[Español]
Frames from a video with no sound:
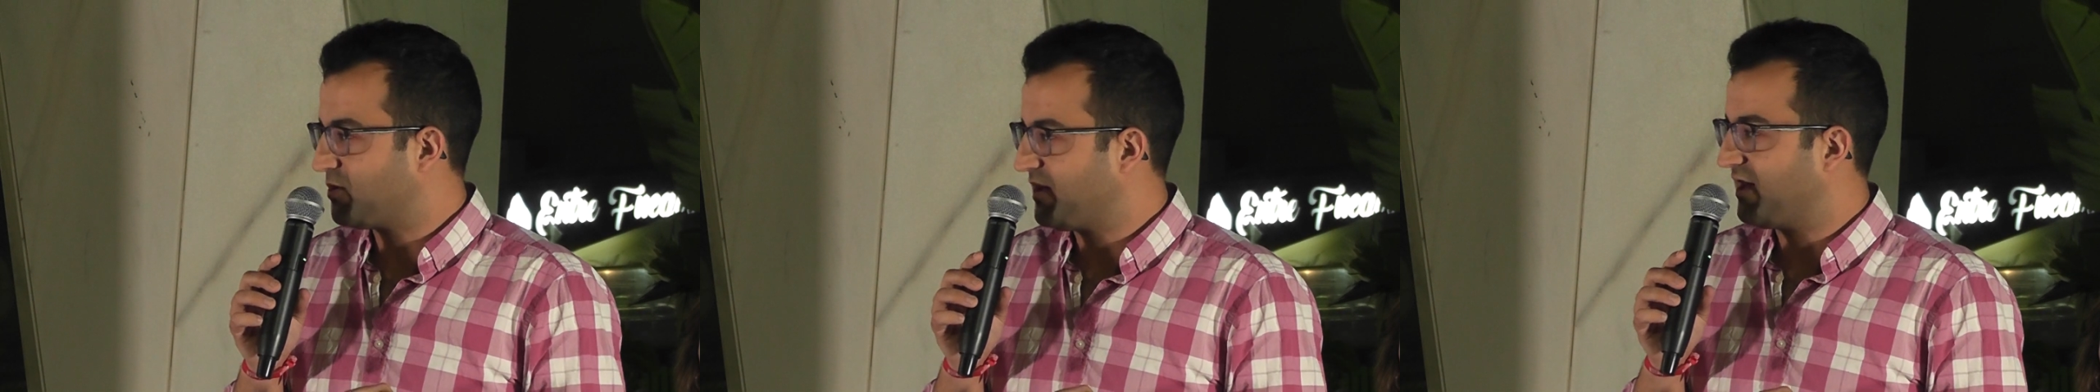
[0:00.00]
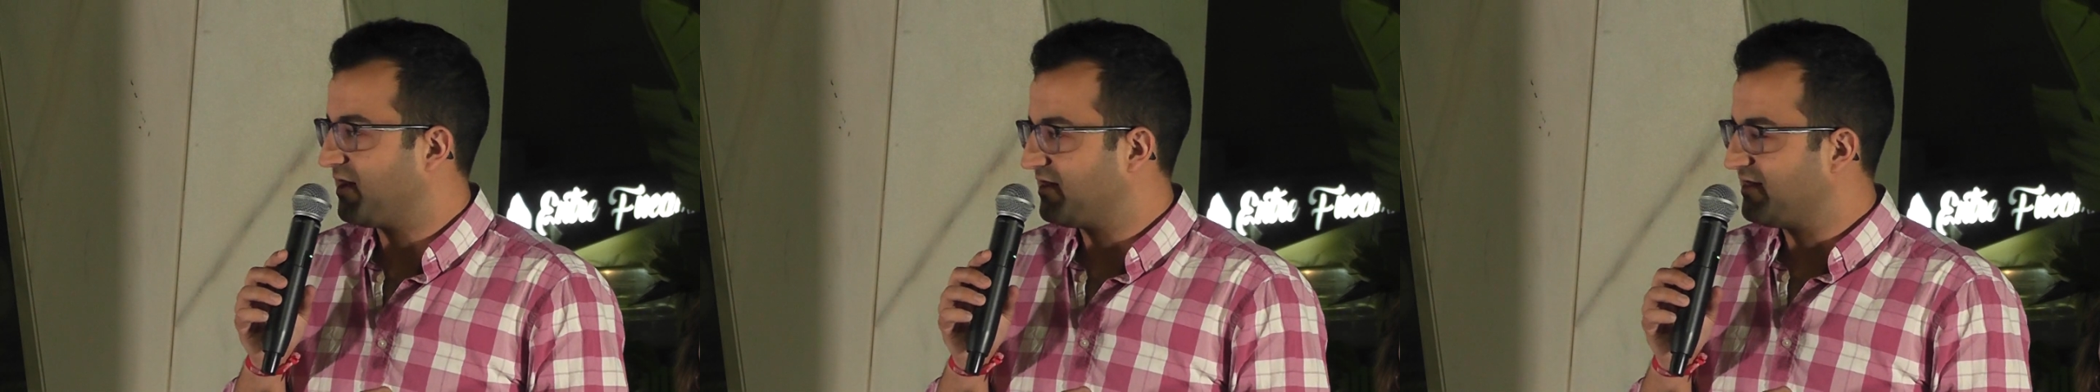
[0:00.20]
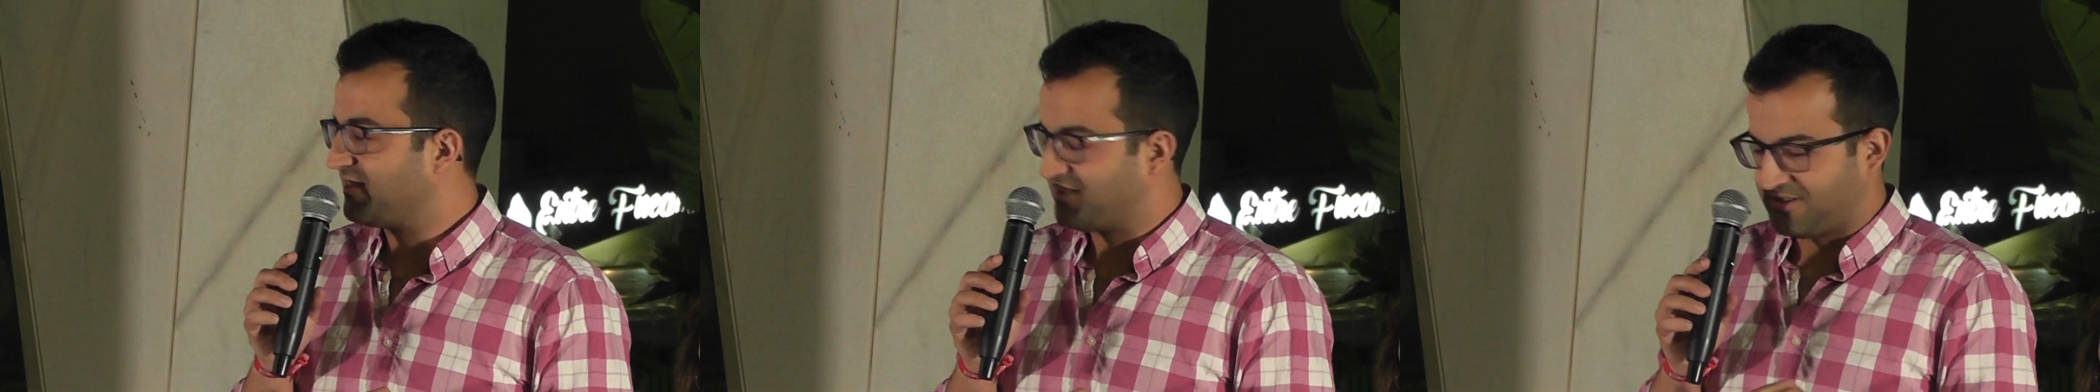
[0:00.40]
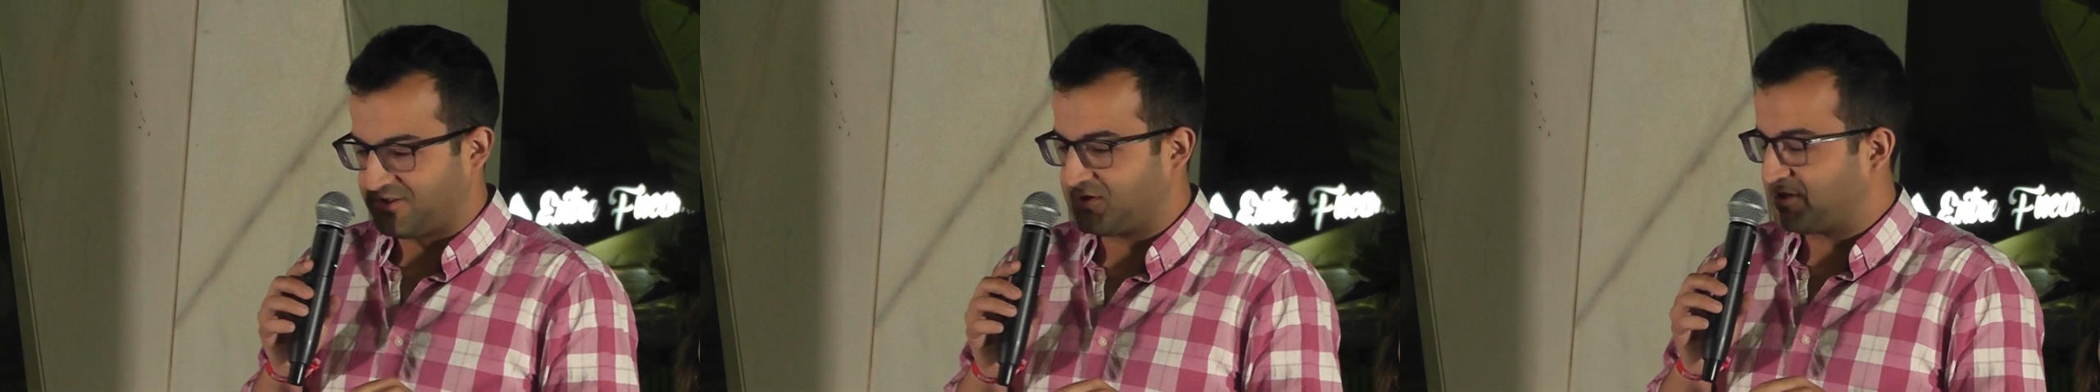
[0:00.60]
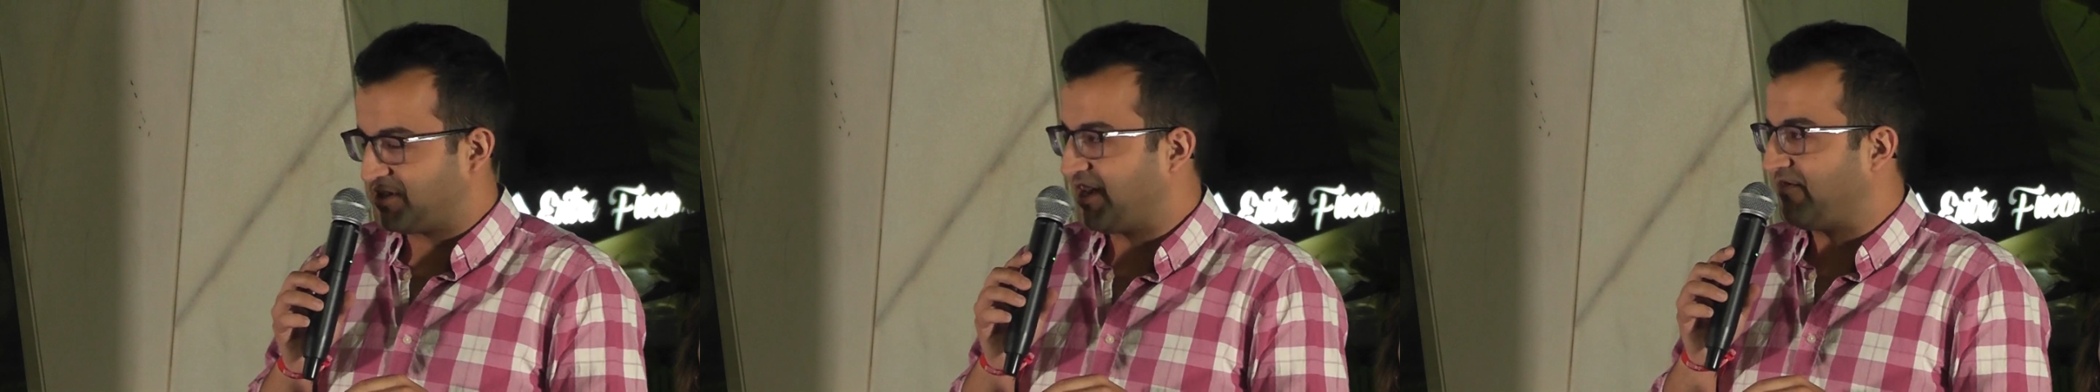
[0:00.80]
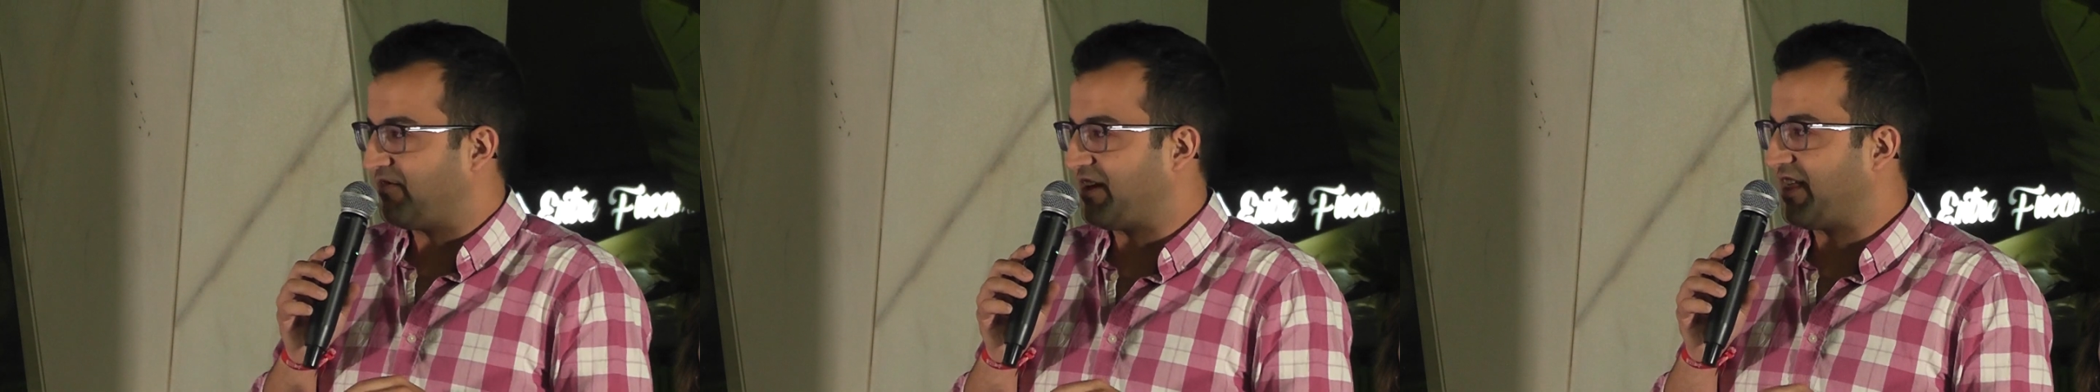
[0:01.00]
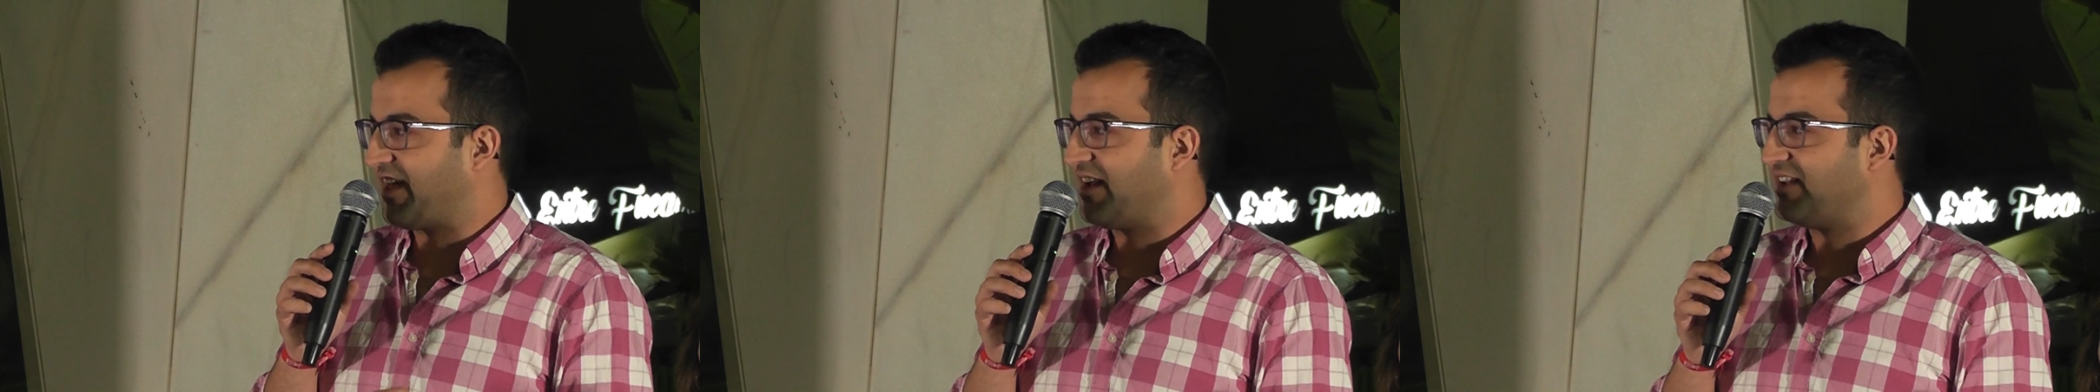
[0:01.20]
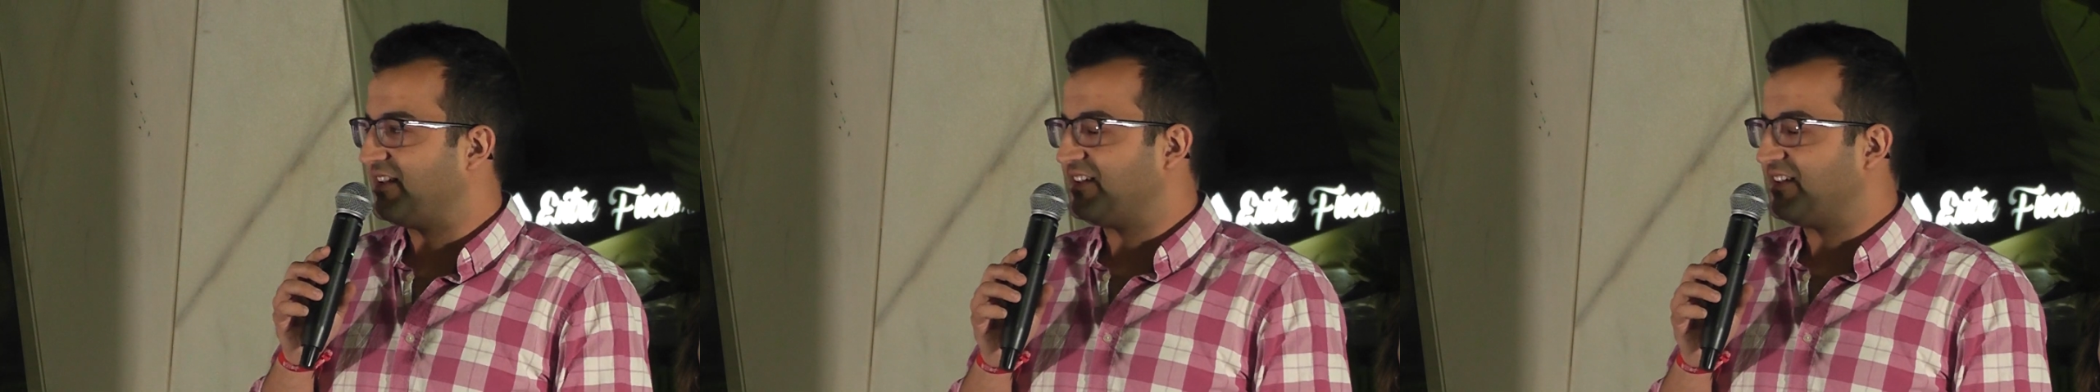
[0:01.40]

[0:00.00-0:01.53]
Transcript: bien, eso sí es verdad